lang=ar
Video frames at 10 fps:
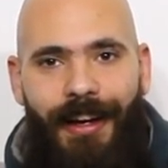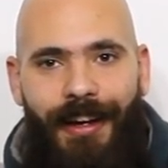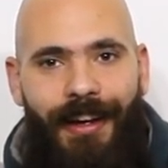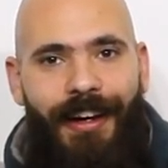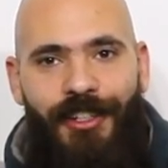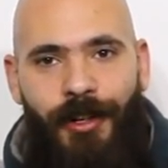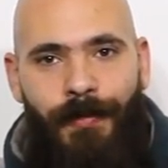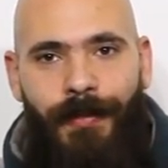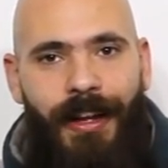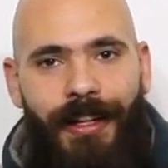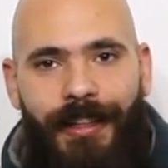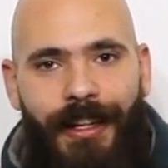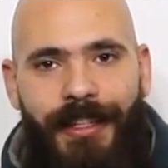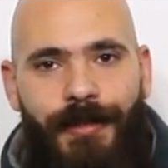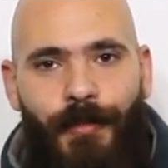آه، خشب لا انت
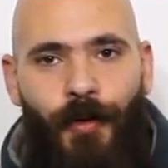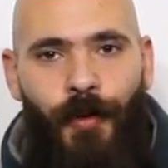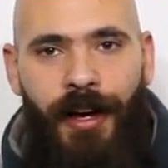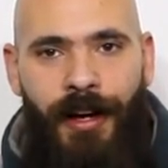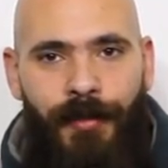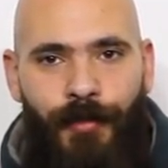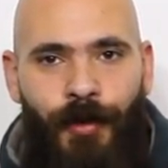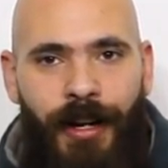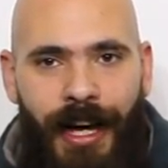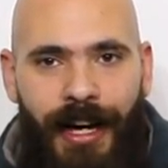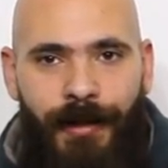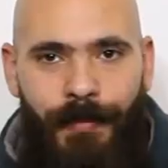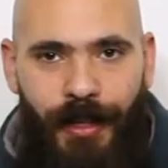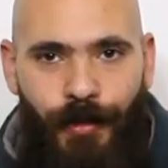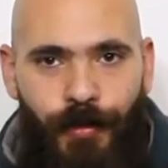لازم هو يعرف كل حاجه
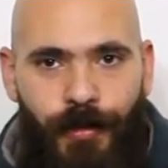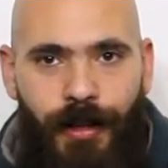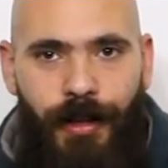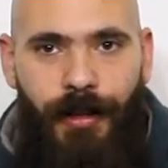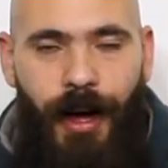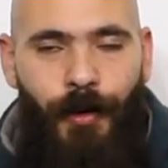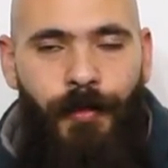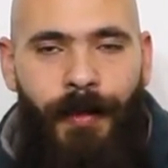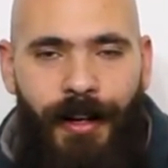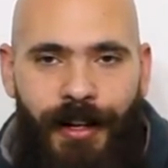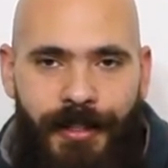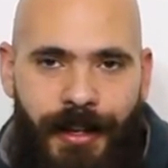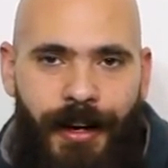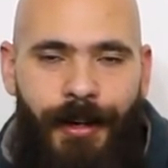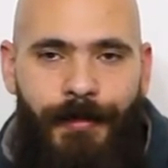بايده او بمعنى
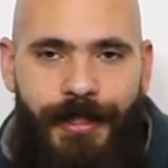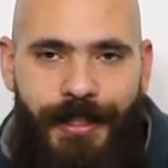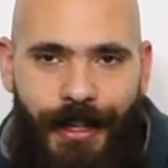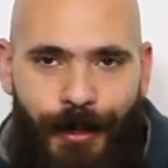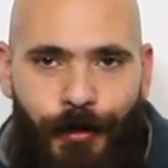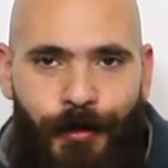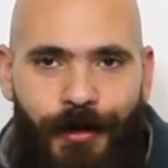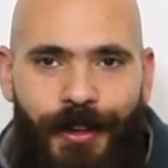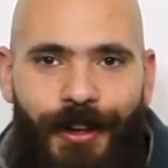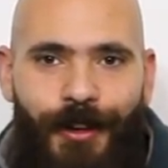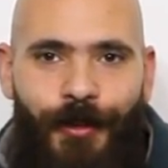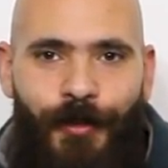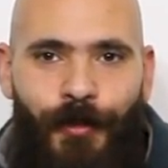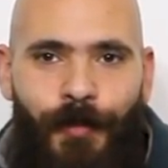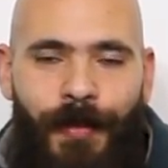اصح باسنانه
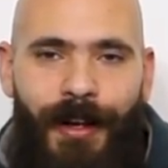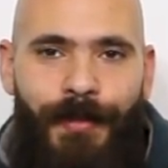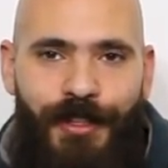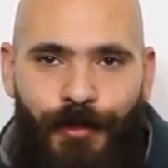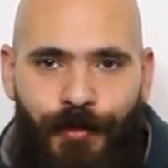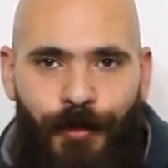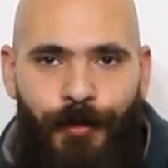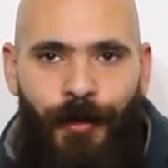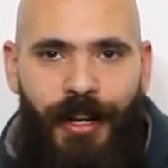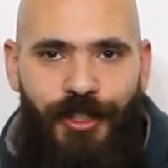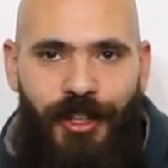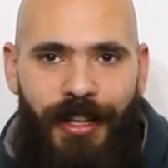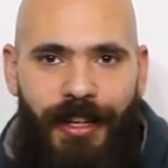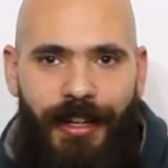وبملمس كفوفه علشان